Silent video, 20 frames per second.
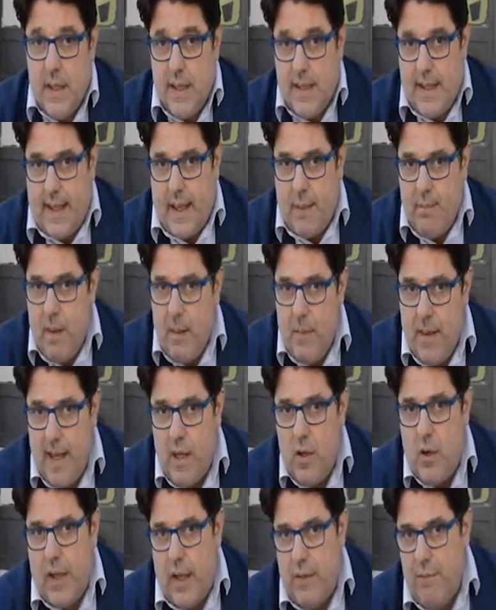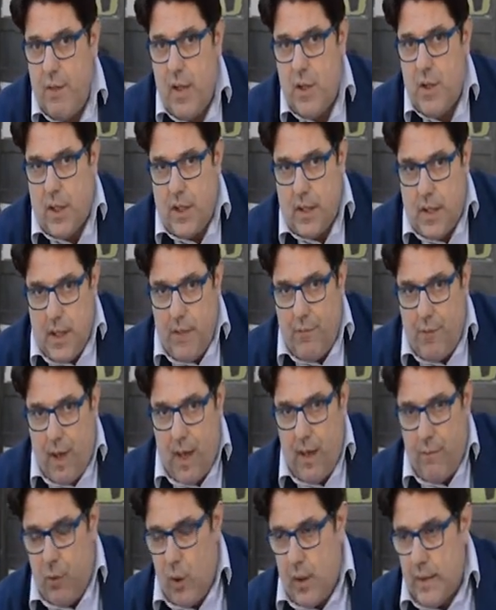Sarebbe meglio che invece chi
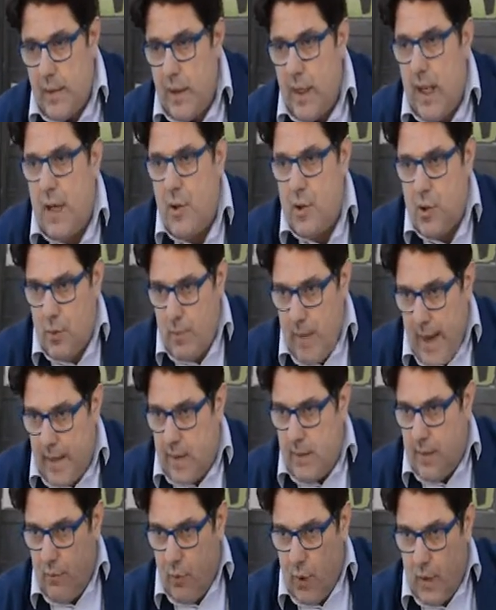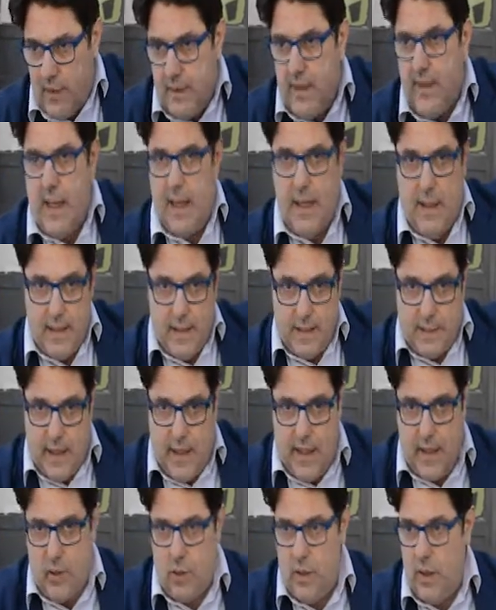fa il volantinaggio mette volantini
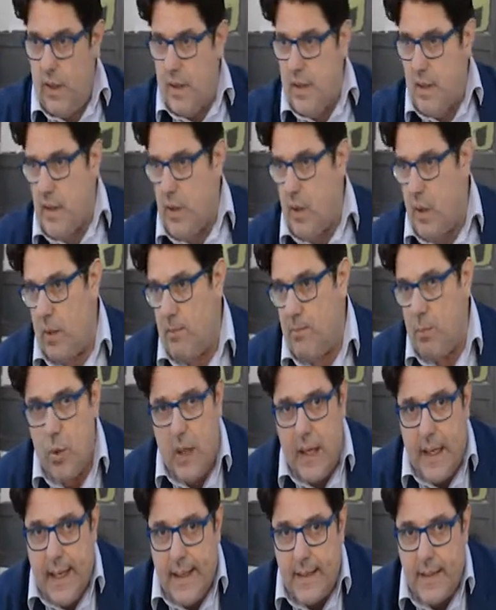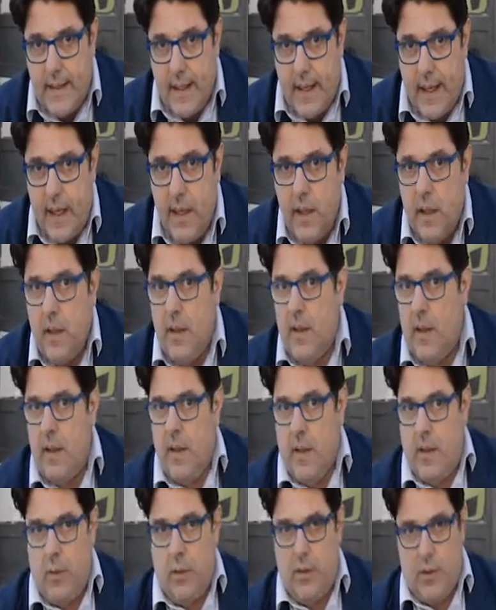all'interno delle singole buca lettere
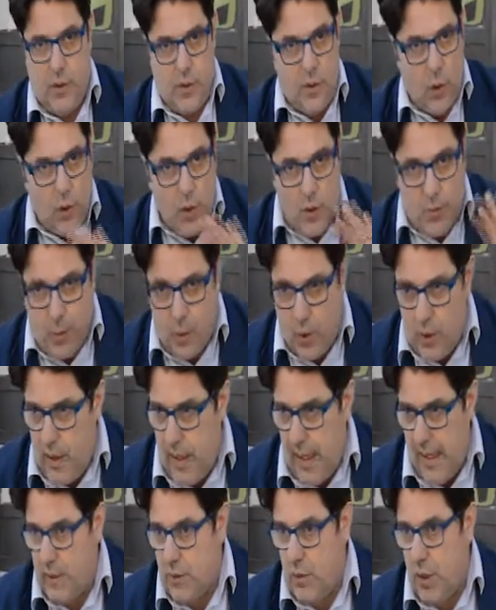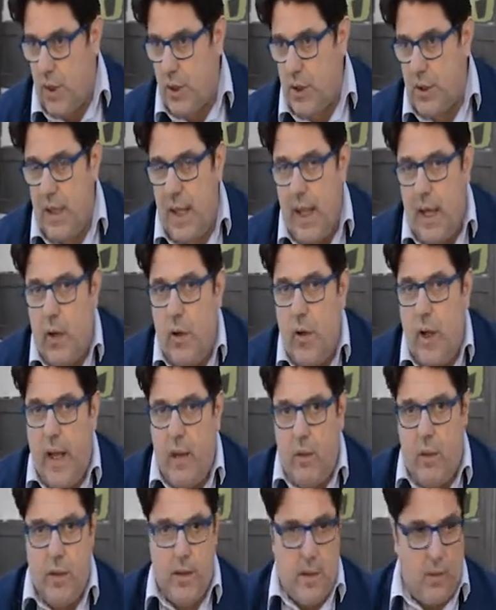quindi non sporcando l'esterno
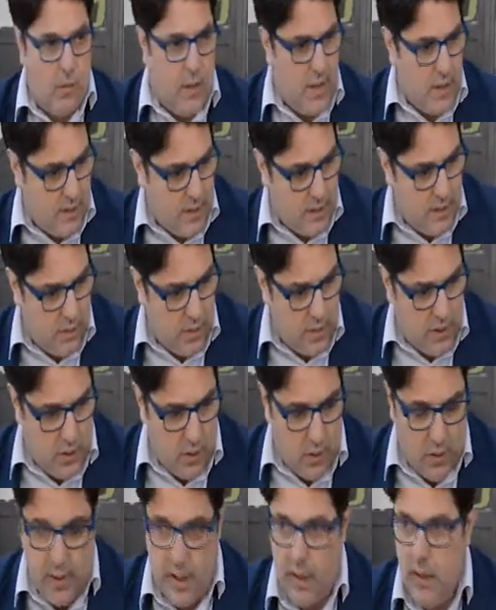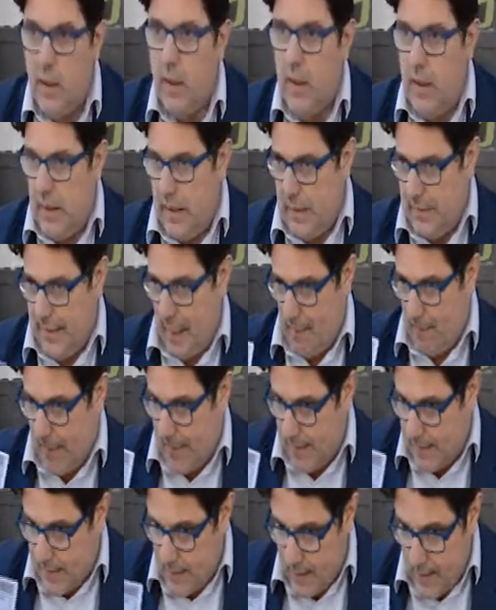e quindi questa situazione da
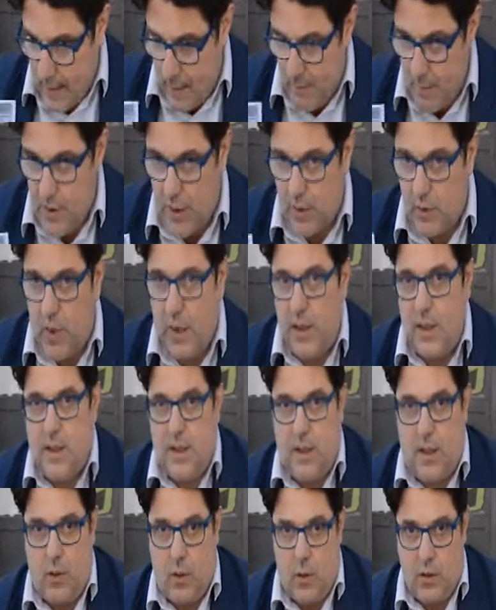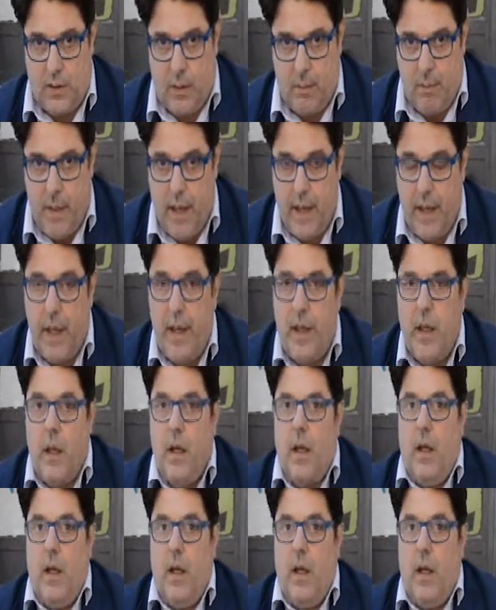parte degli amministratori è stata accolta bene.